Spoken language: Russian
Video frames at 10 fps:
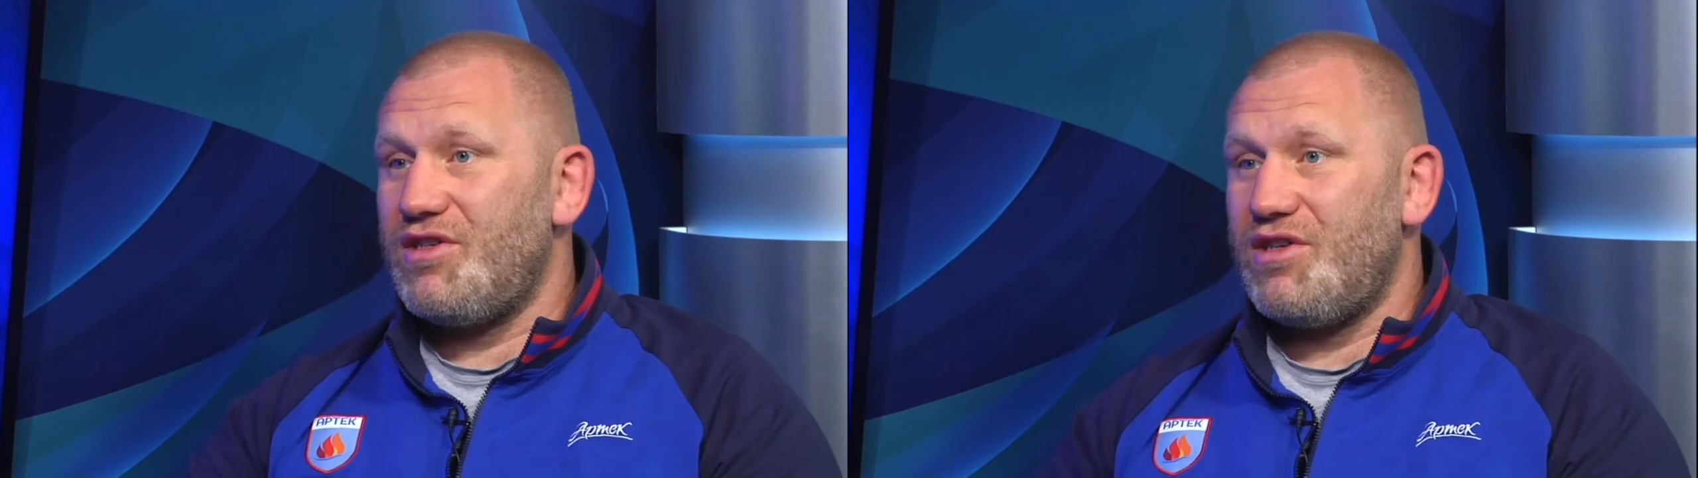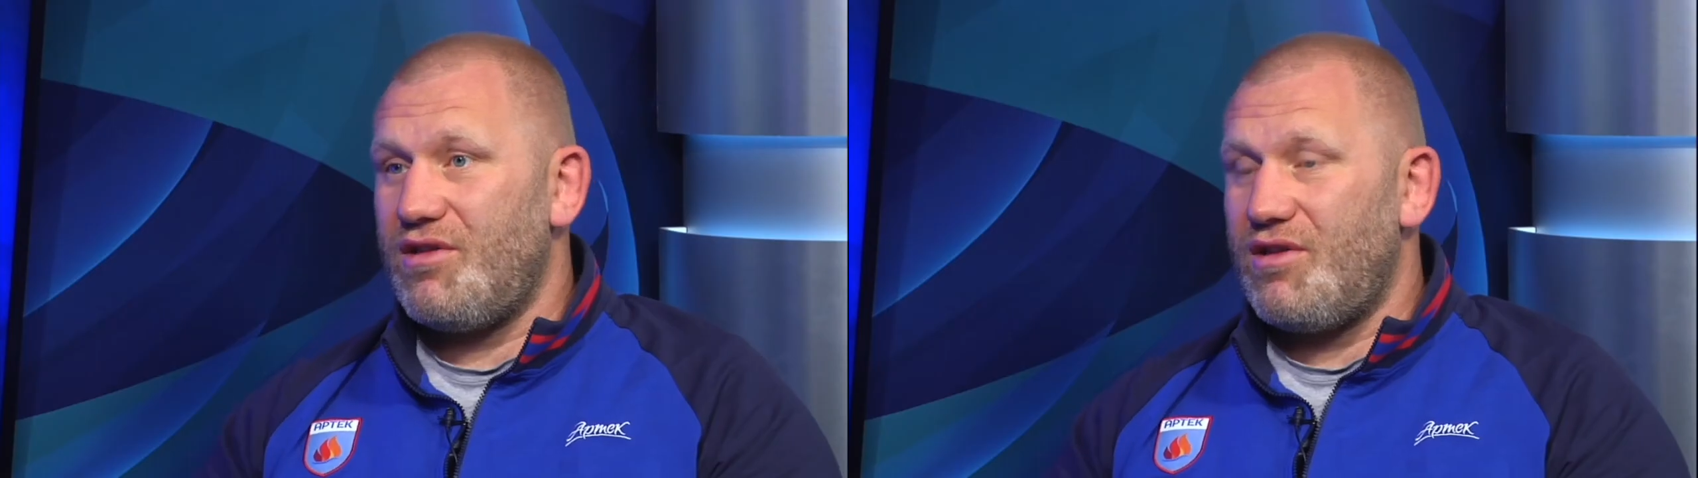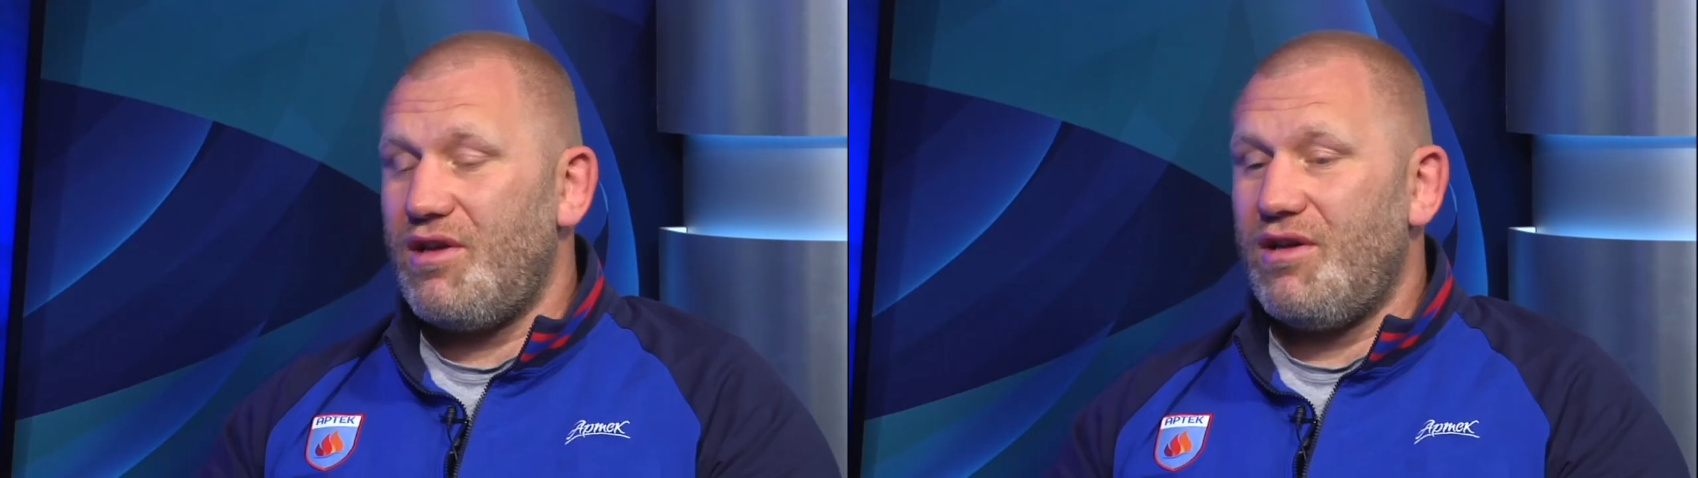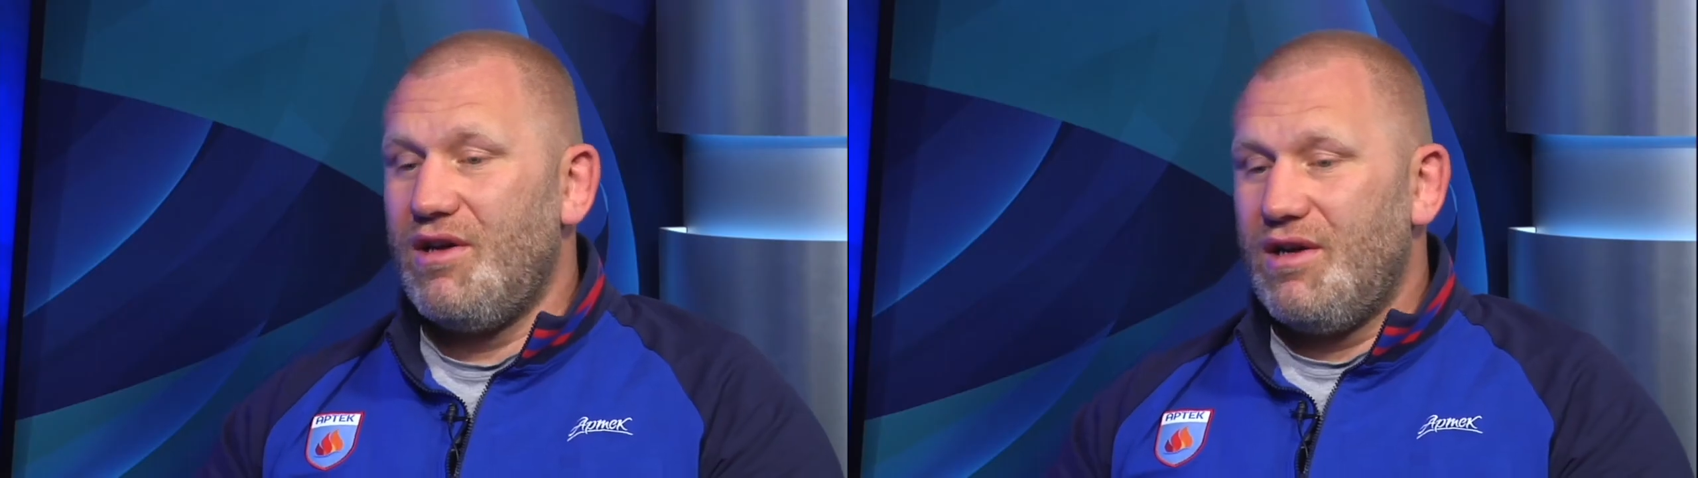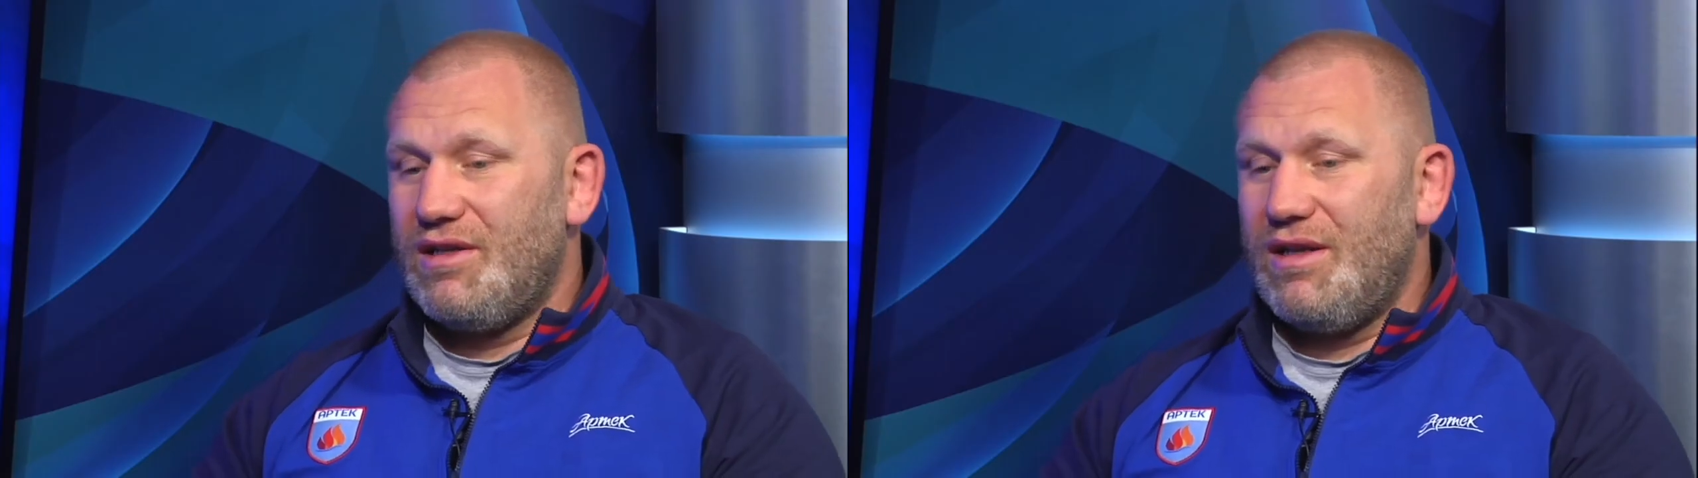два, через три,
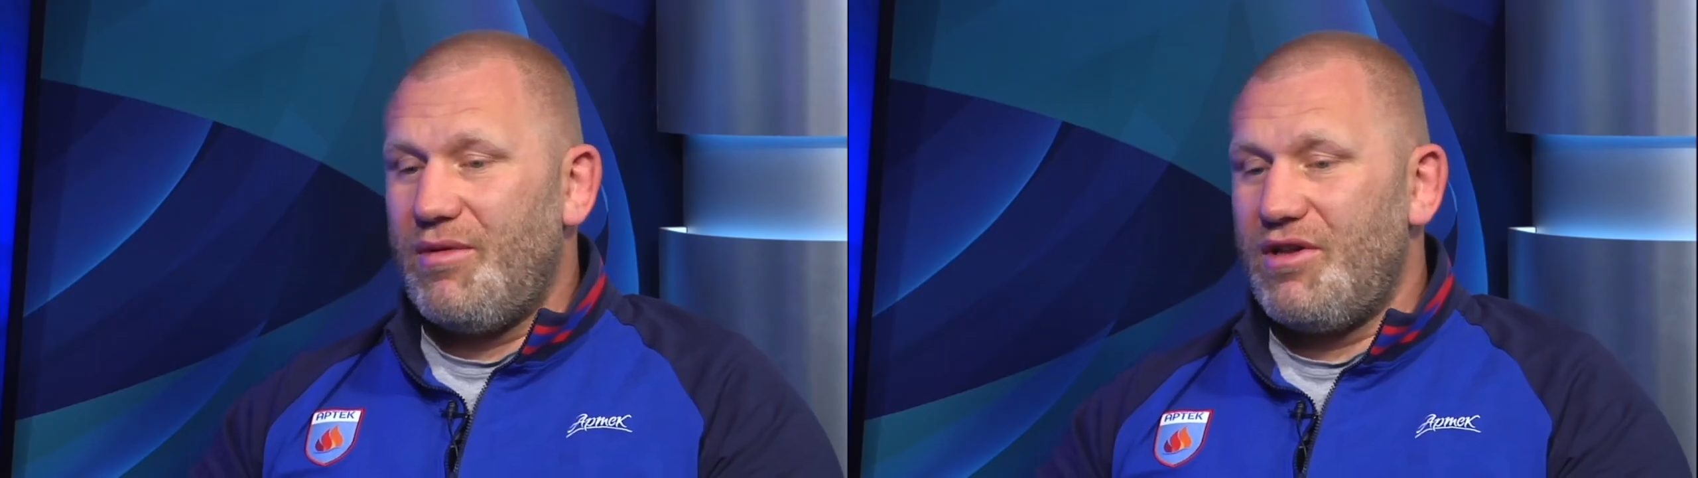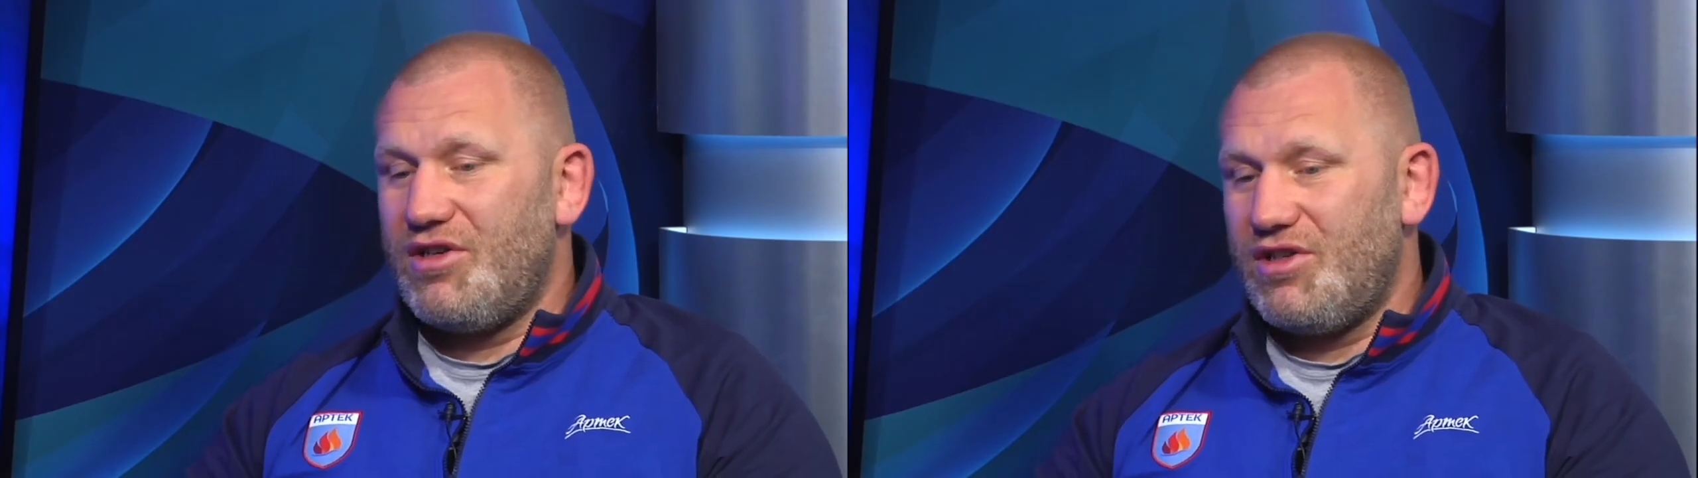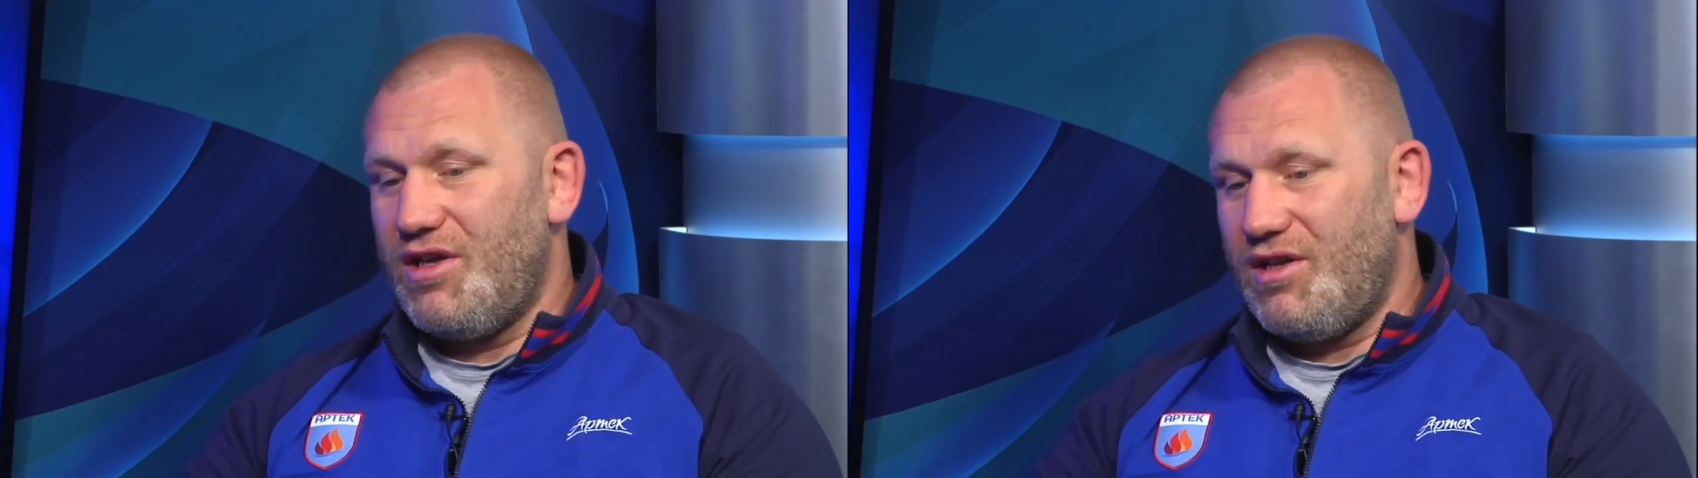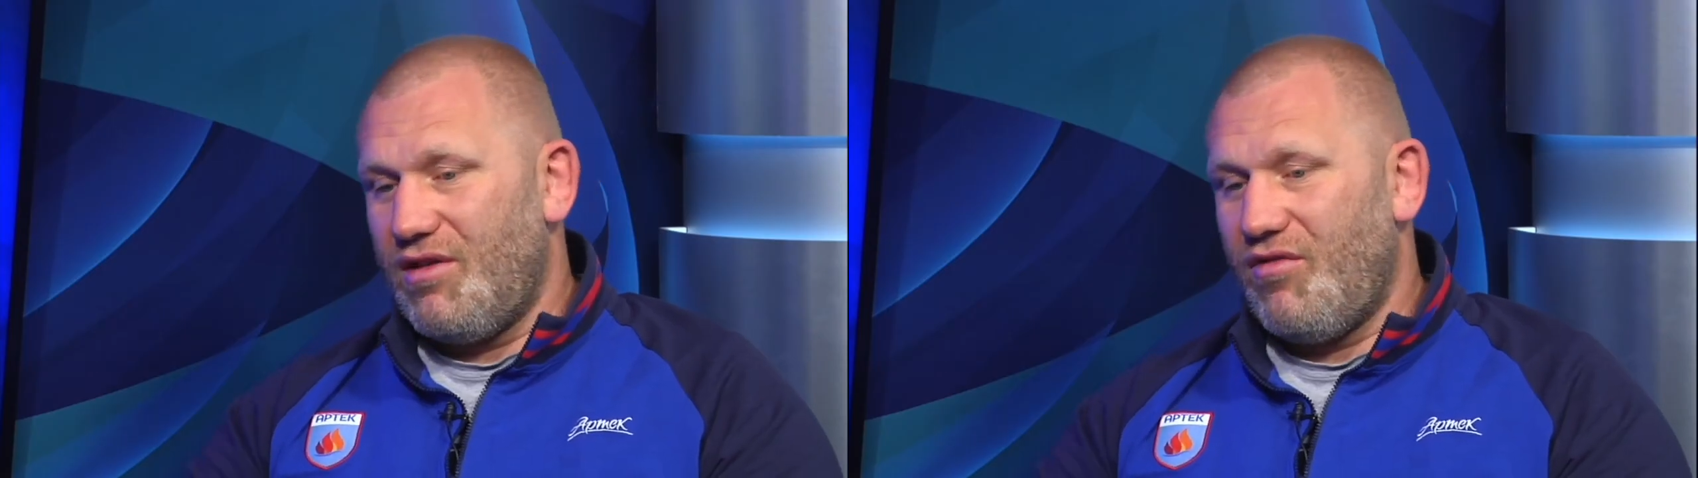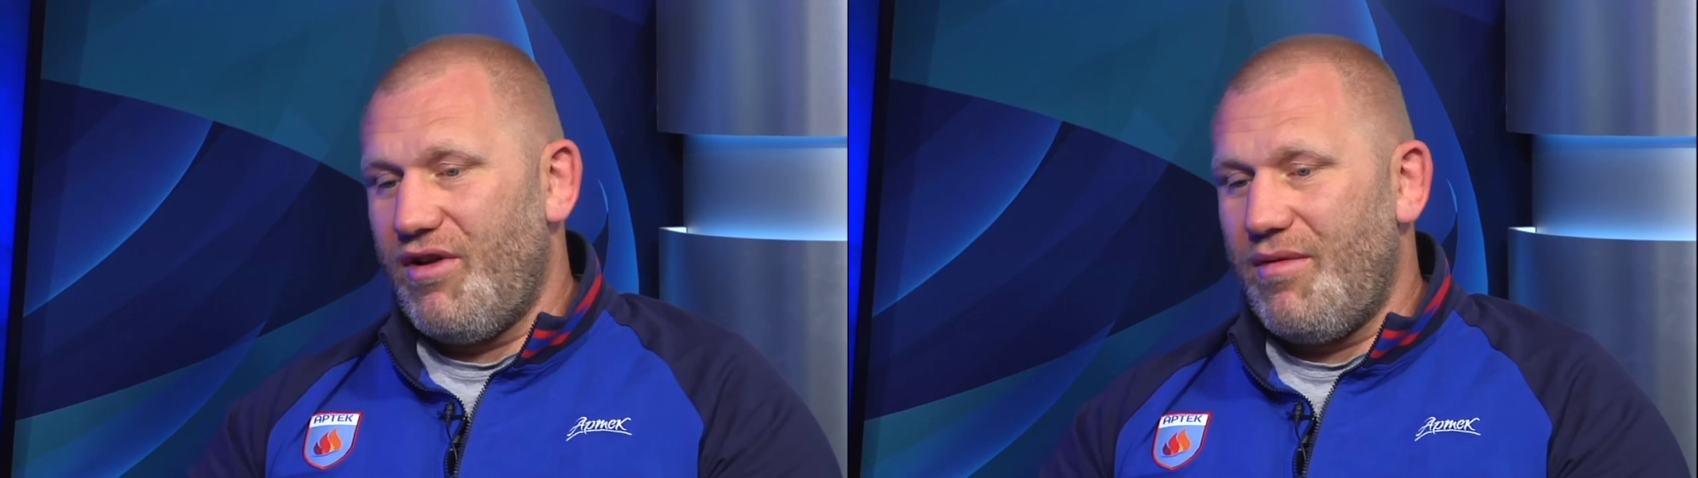на протяжении
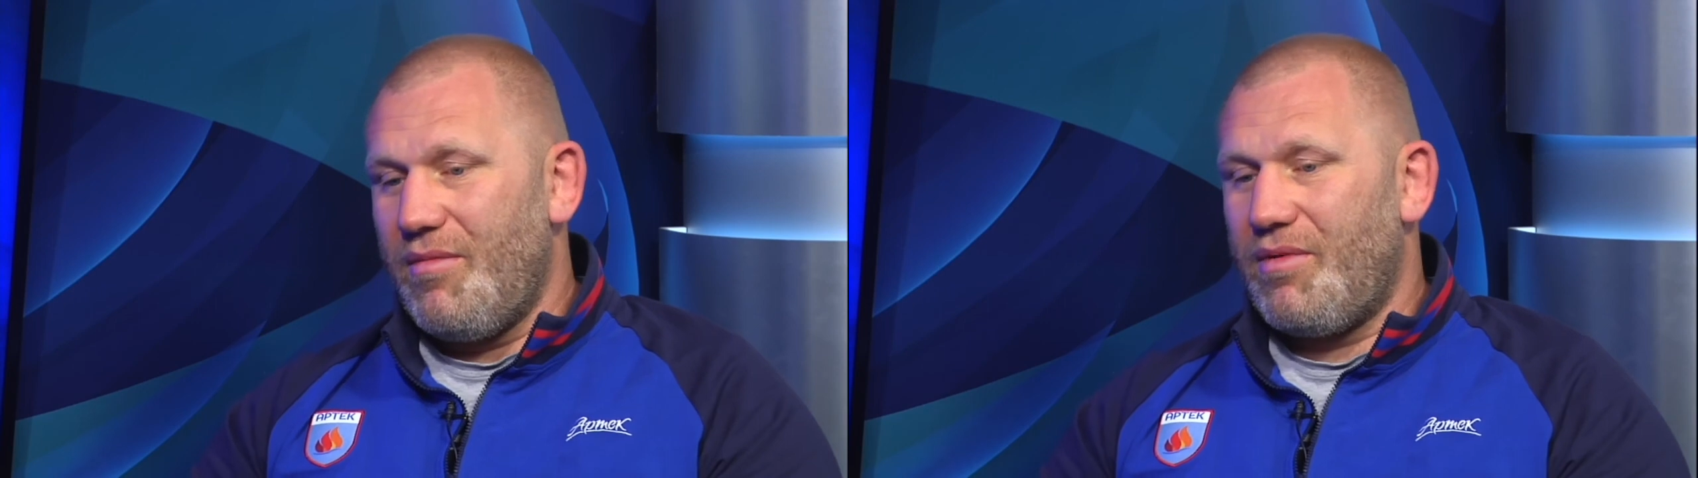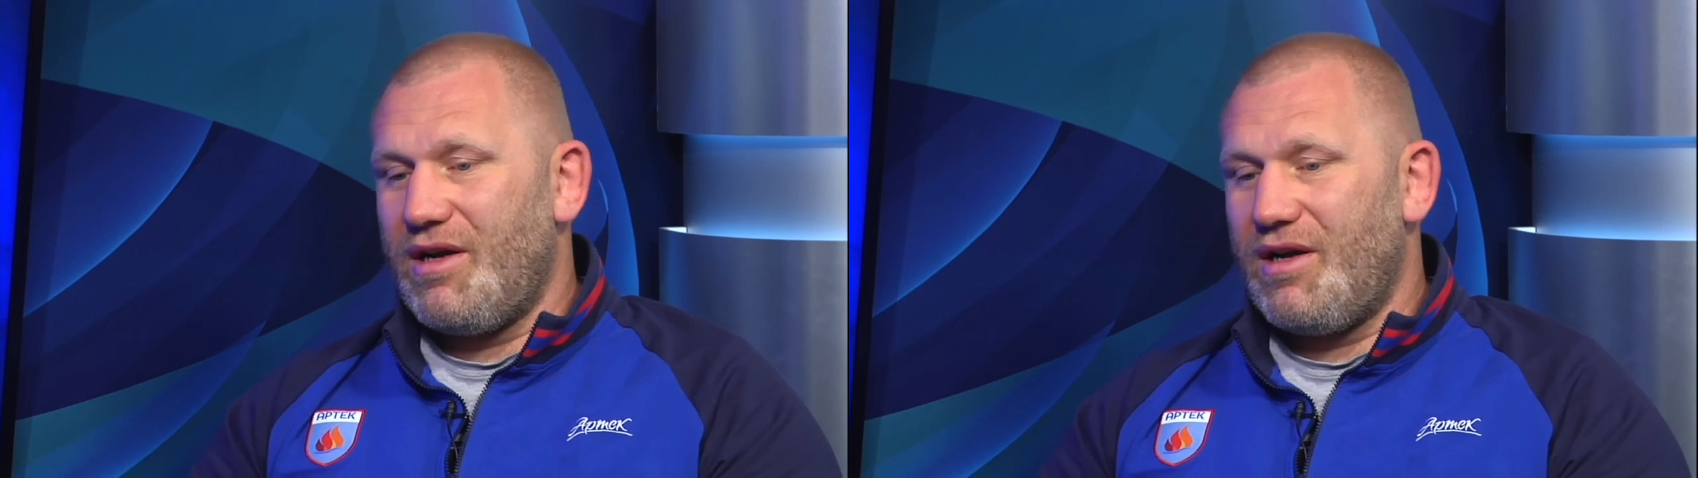того времени,